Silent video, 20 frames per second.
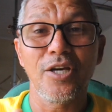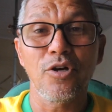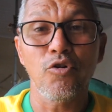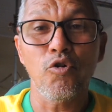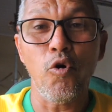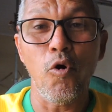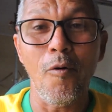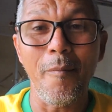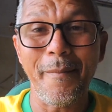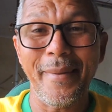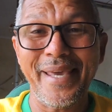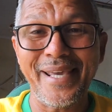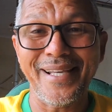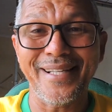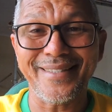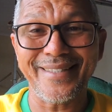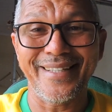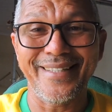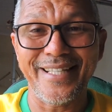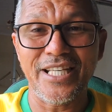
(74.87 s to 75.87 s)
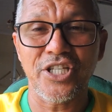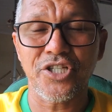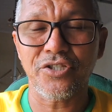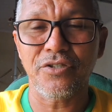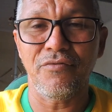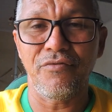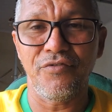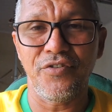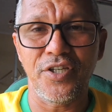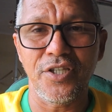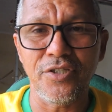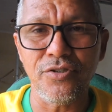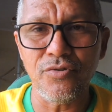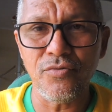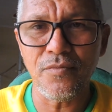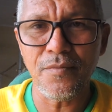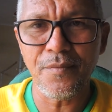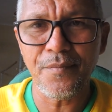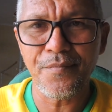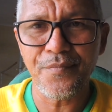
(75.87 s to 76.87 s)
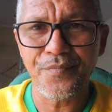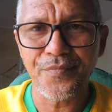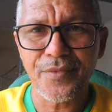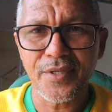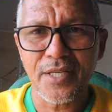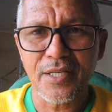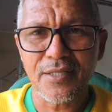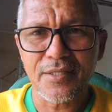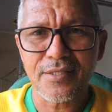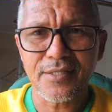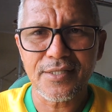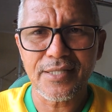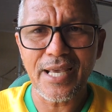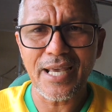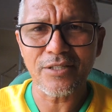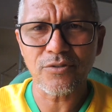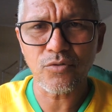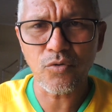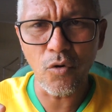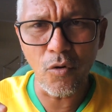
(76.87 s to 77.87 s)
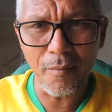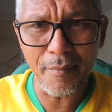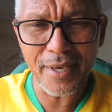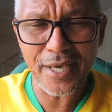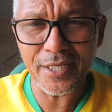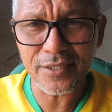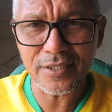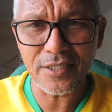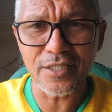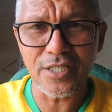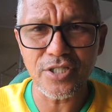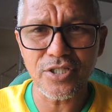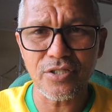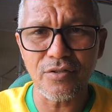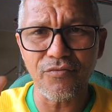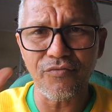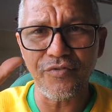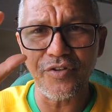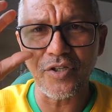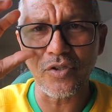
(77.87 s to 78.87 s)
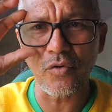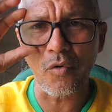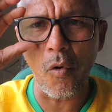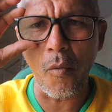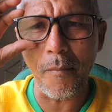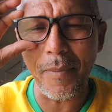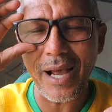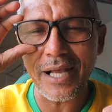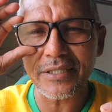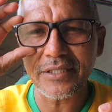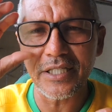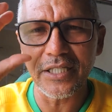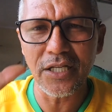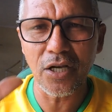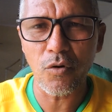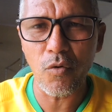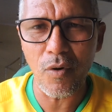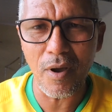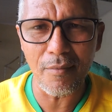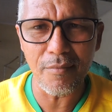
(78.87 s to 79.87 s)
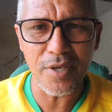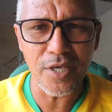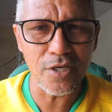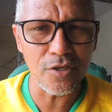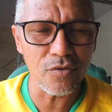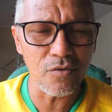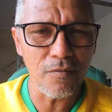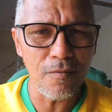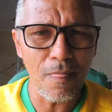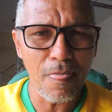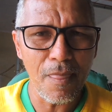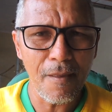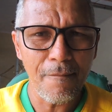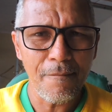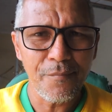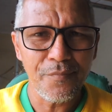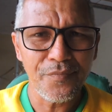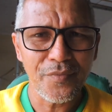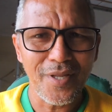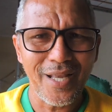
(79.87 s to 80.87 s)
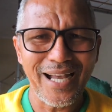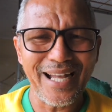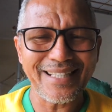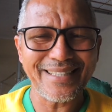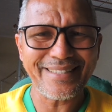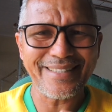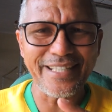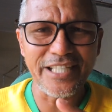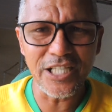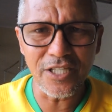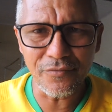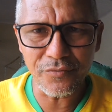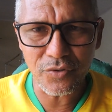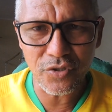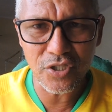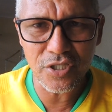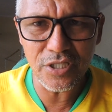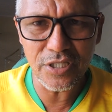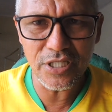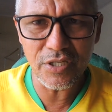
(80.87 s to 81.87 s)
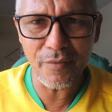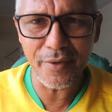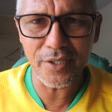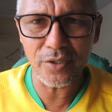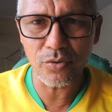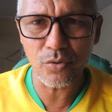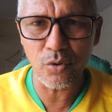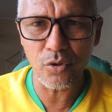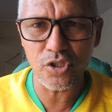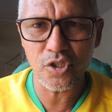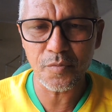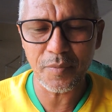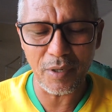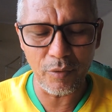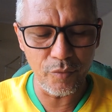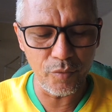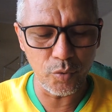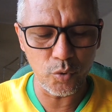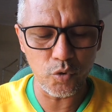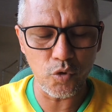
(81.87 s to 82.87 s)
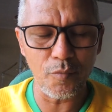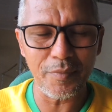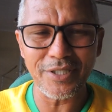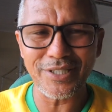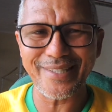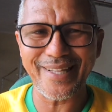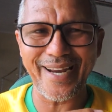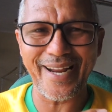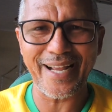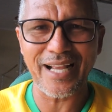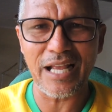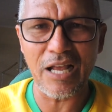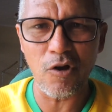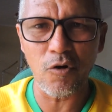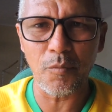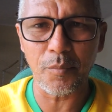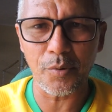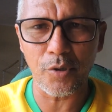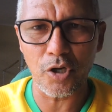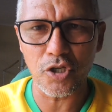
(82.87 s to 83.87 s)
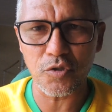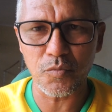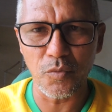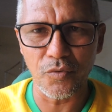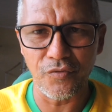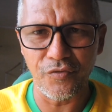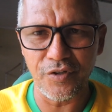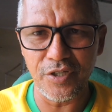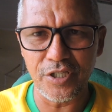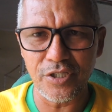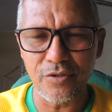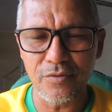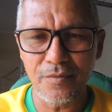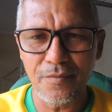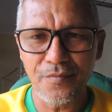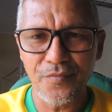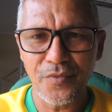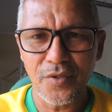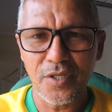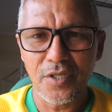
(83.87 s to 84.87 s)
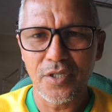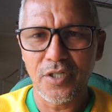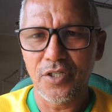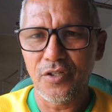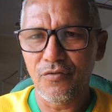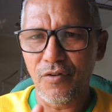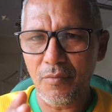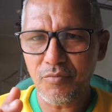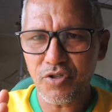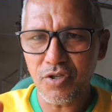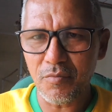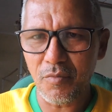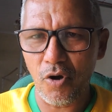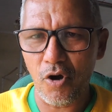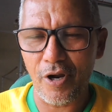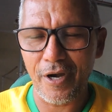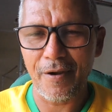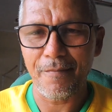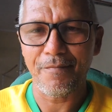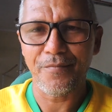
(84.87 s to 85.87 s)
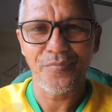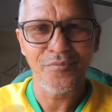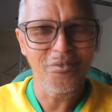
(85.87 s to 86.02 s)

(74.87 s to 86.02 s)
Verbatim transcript: Comenta neste vídeo, certo? Comenta neste vídeo, compartilha com um amigo. Ativa o sininho em todos para o YouTube entregar o próximo vídeo e vamos embora.